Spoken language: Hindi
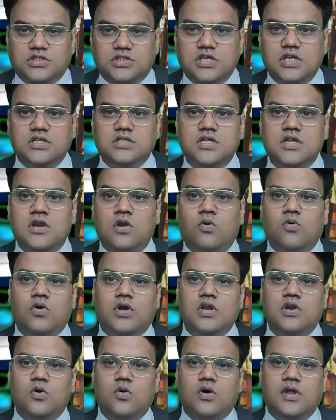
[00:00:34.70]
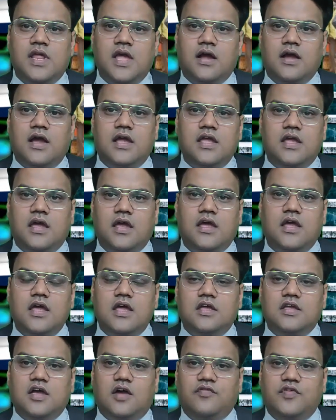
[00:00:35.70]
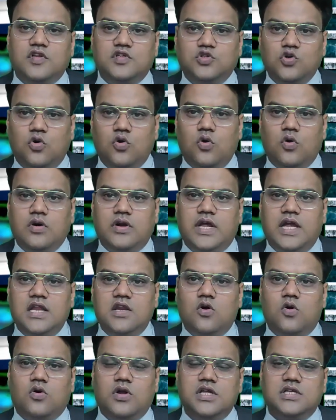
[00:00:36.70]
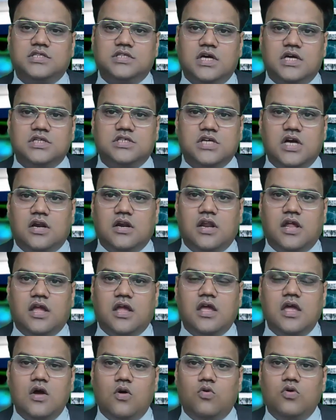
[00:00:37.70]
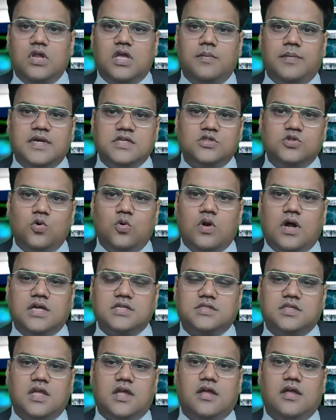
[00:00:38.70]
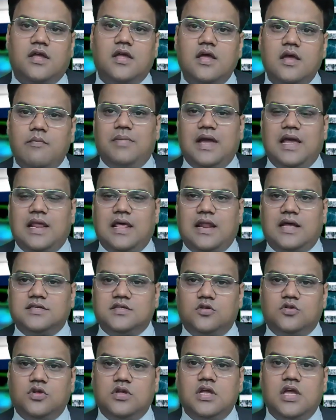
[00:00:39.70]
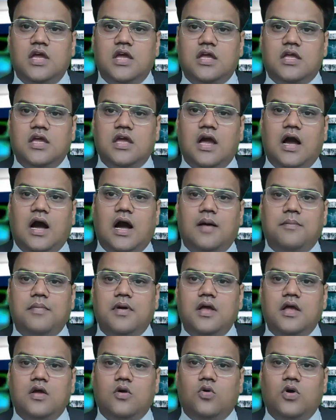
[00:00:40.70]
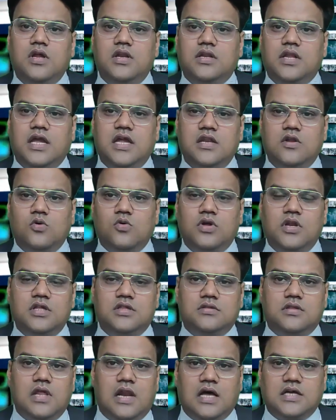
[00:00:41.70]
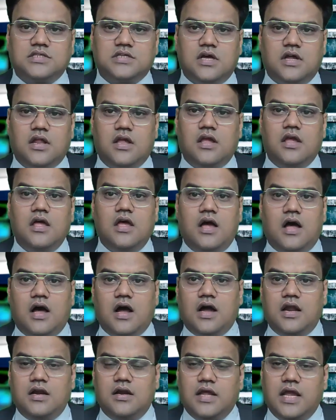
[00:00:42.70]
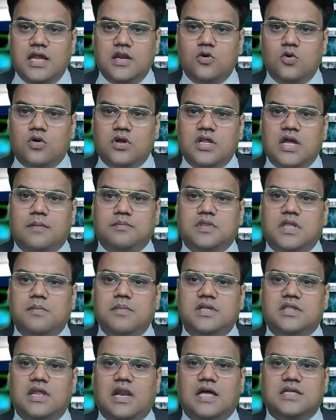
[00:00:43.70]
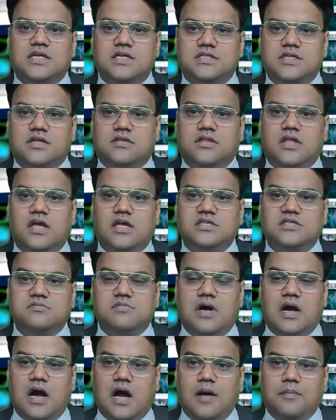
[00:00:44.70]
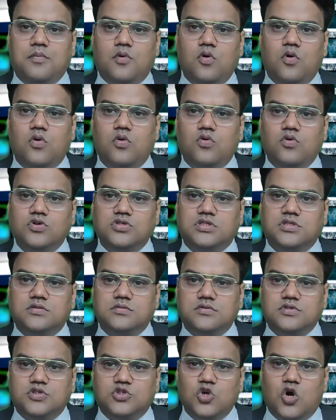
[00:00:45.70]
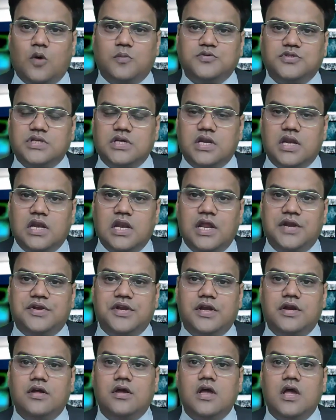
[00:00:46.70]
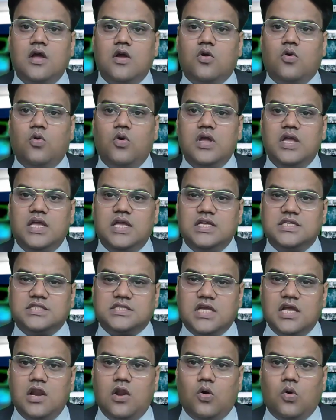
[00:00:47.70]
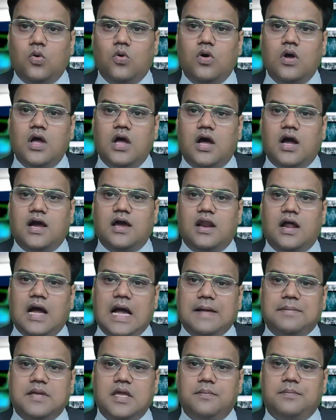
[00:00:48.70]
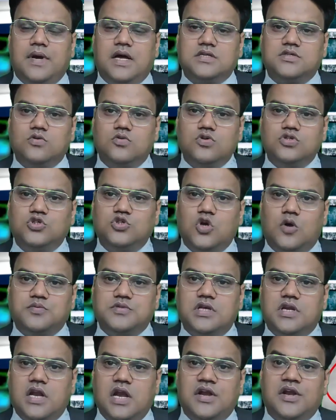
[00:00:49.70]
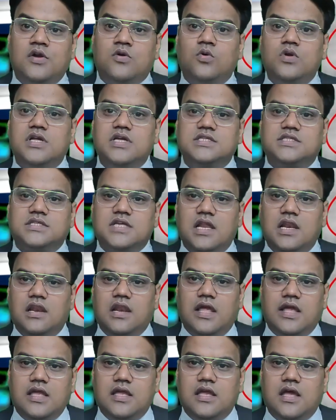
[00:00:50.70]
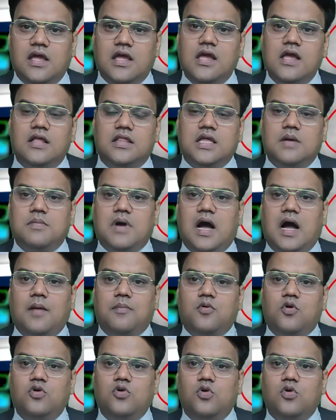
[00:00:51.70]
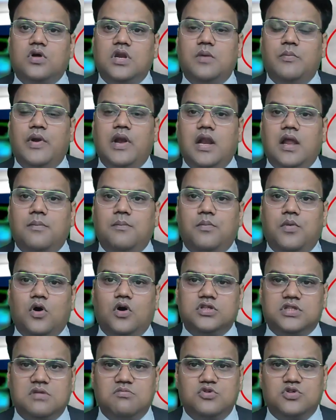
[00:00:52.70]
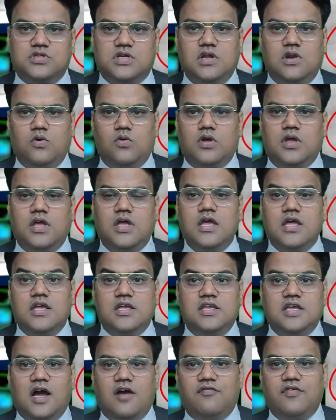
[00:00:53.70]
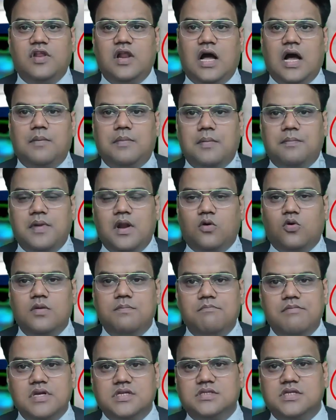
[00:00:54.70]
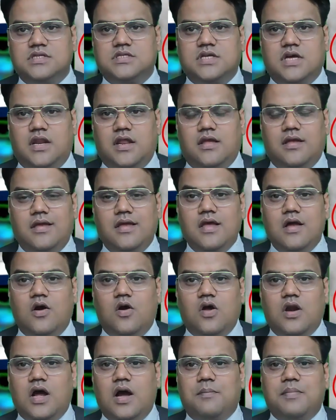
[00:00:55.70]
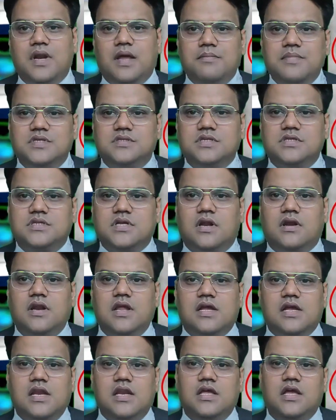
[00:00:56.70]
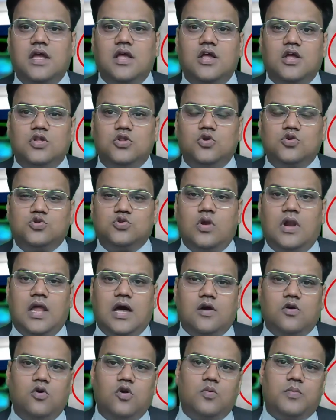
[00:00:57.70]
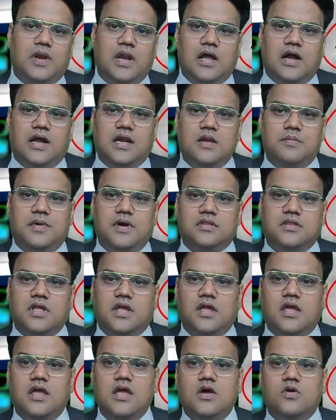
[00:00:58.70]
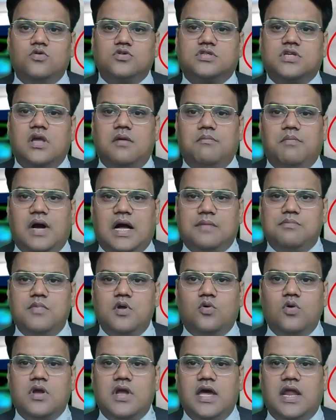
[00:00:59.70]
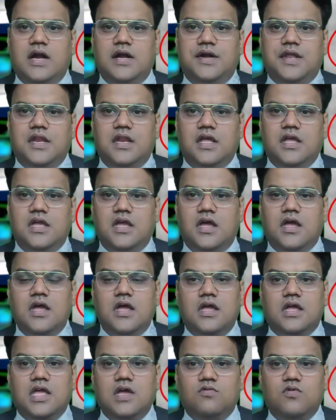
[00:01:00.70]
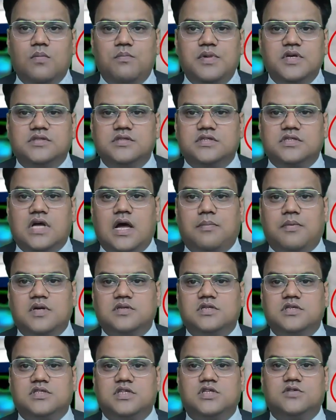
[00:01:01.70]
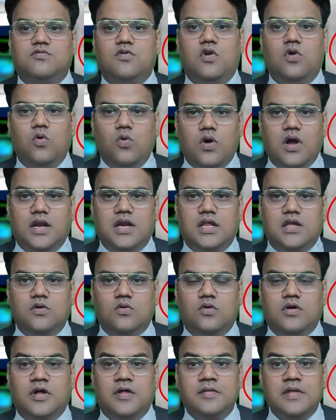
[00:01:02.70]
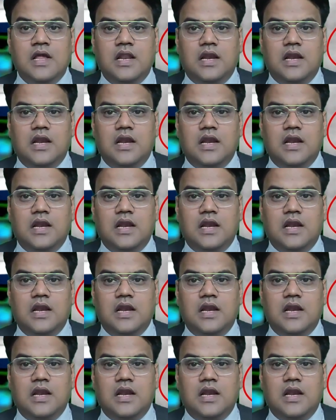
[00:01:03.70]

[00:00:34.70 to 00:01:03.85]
जिन जिन लोगों की नौकरियां गई हैं या फिर जो लोग नई नौकरी सर्च कर रहे हैं उनके पास दो रास्ते हैं पहला रास्ता तो ये है कि आप कोई नई नौकरी तलाश करें अगर नई नौकरी आप तभी तलाश कर सकते हैं जब आपको उस जॉब से रिलेटेड कोई स्किल हो अगर आपके पास उस जॉब से रिलेटेड कोई स्किल नहीं है तब आपको नौकरी मिलना बहुत ही मुश्किल होगी या फिर आप अपना कोई बिजनेस करें और अपना बिजनेस करने के लिए दोस्तों लाखों रुपए लगाने पड़ते हैं उसके बाद भी कोई गारंटी नहीं है कि वो बिजनेस आपका सक्सेसफुल होगा नहीं होगा